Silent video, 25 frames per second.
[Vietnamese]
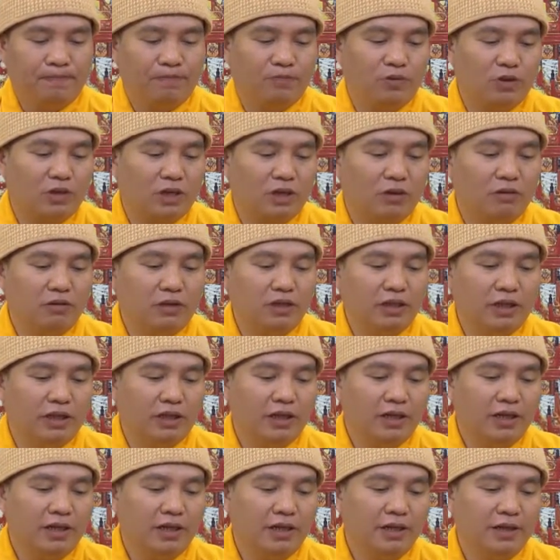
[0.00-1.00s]
Một câu
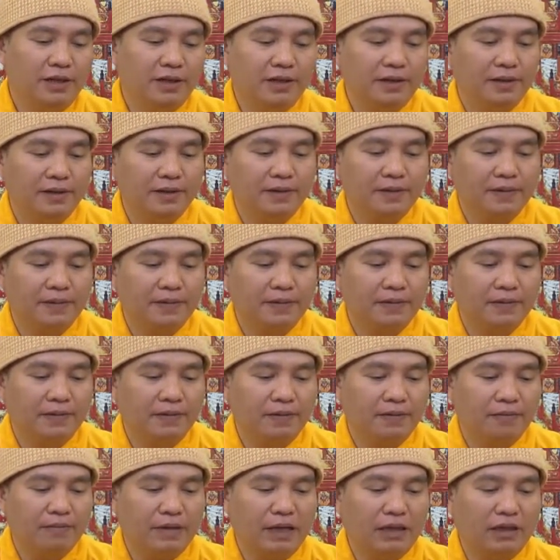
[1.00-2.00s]
nữa,
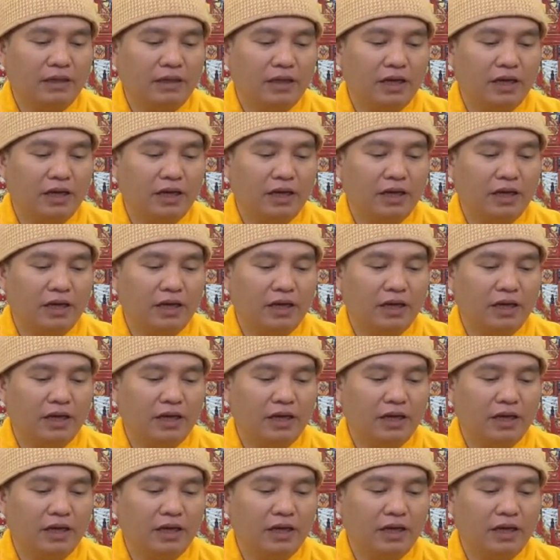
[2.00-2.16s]
Bạch